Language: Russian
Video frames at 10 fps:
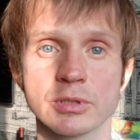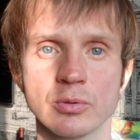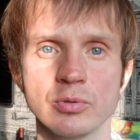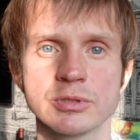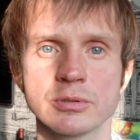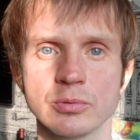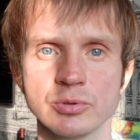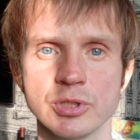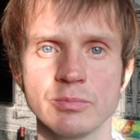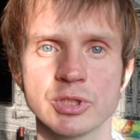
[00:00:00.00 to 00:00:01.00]
Какой
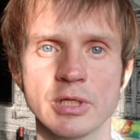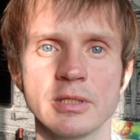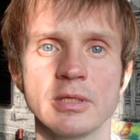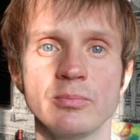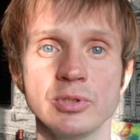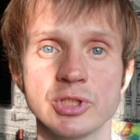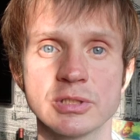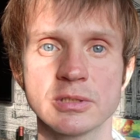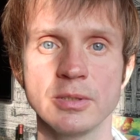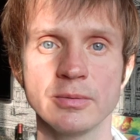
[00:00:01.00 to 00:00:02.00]
случай мешает тебе быть
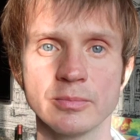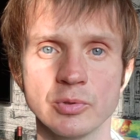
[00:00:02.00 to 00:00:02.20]
счастливым?